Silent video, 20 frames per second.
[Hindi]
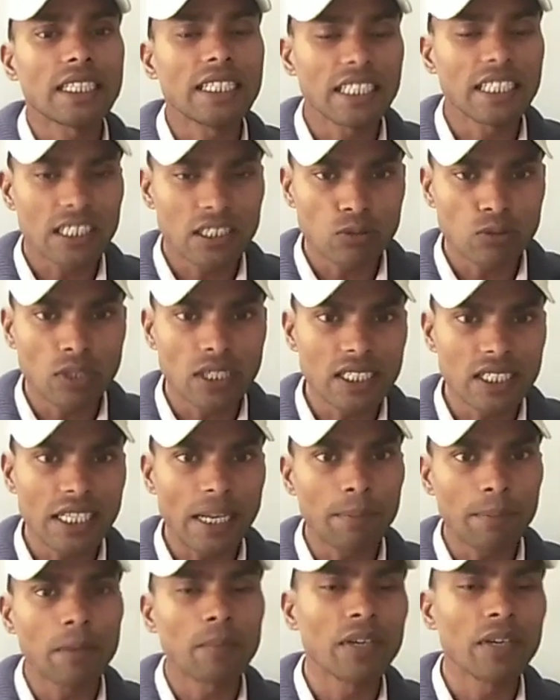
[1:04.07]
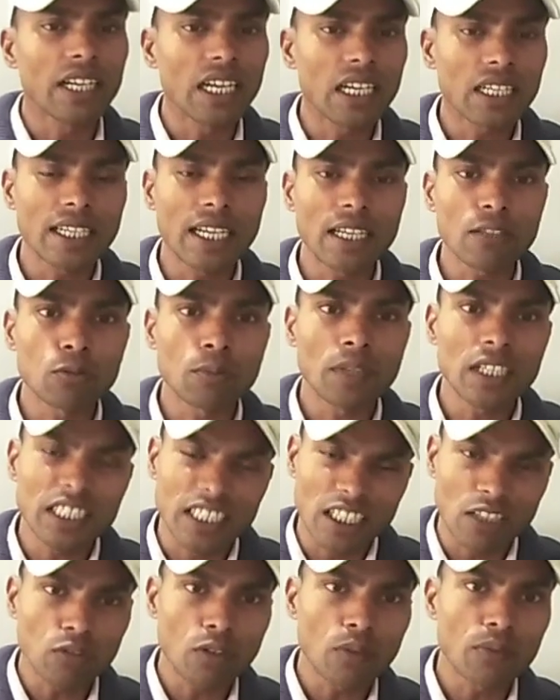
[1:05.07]
तेज स्टूडेंट है या फिर मिडल के हैं तो मेरे
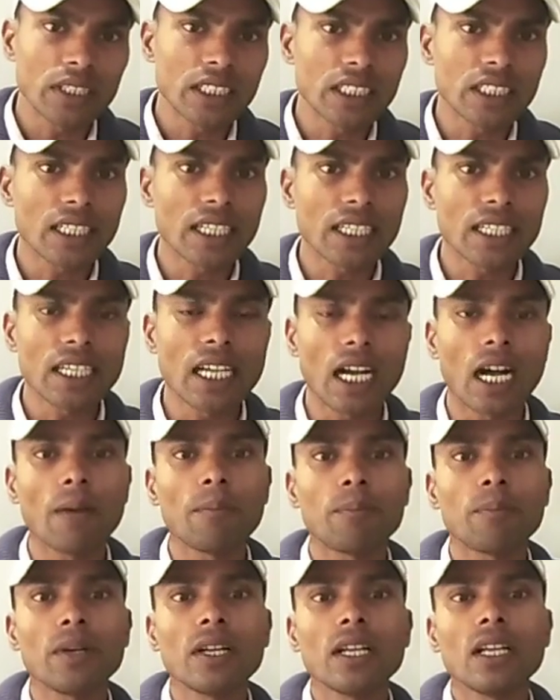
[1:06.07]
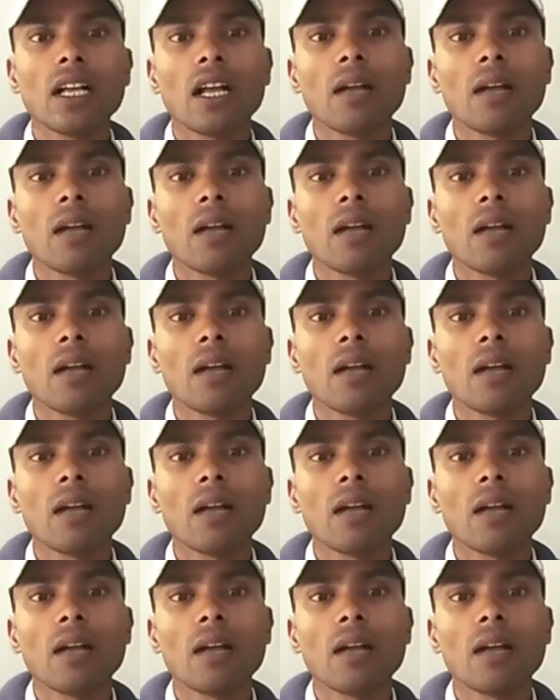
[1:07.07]
चैनल को विजिट करके आप